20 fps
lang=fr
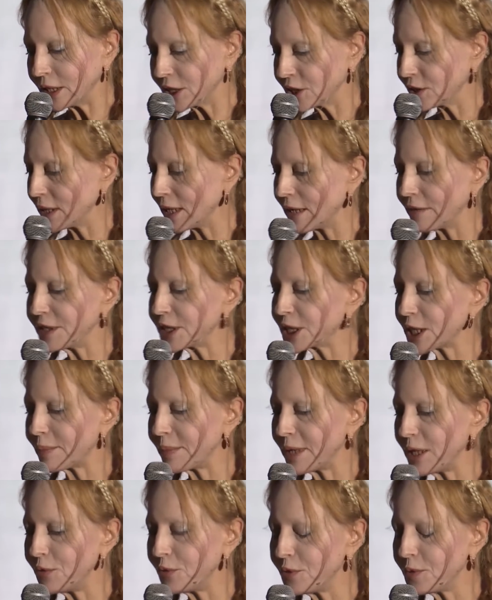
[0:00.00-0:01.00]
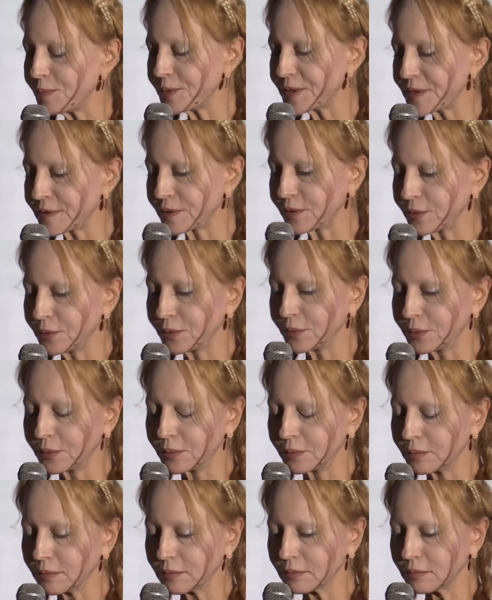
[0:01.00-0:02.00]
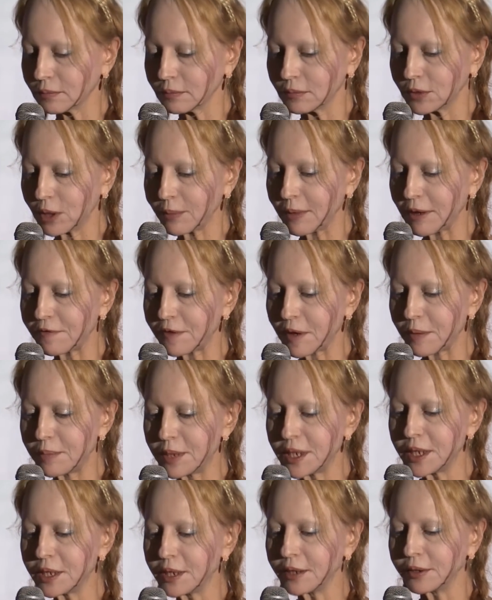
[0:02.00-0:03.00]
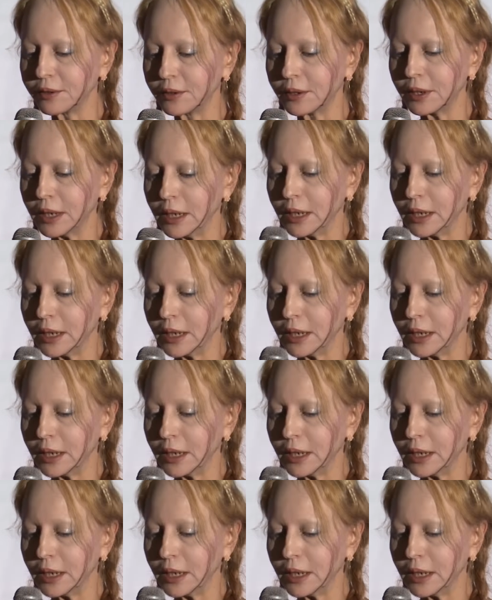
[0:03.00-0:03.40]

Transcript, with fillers: Je ne l'avais jamais lu puisque dans ma famille, euh,